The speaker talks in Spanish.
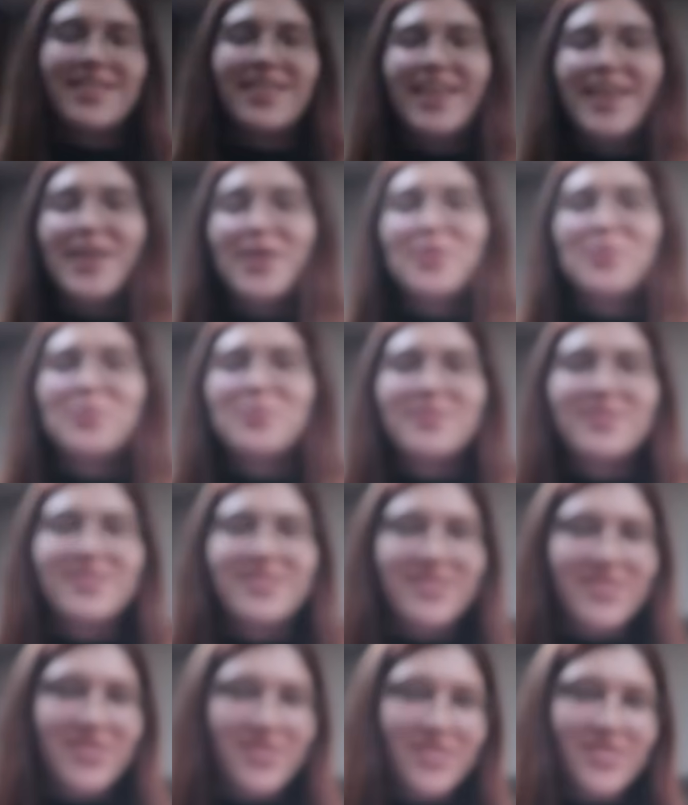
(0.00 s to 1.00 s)
Eh,
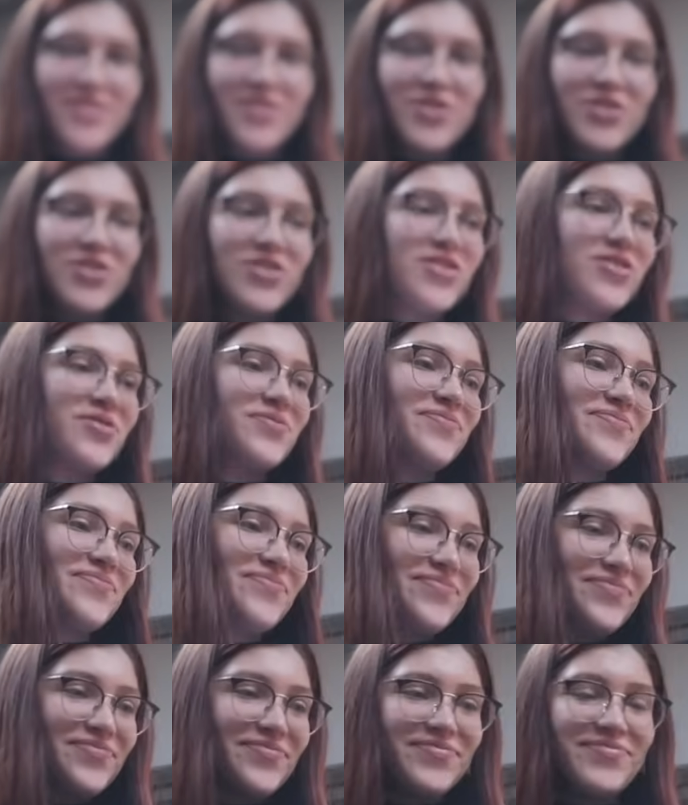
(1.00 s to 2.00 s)
un 8.
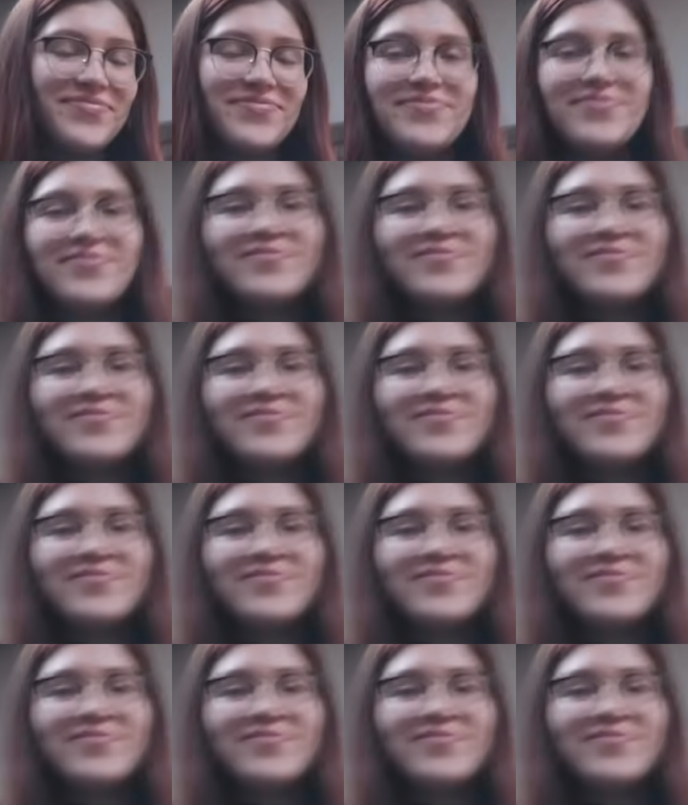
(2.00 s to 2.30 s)
Qué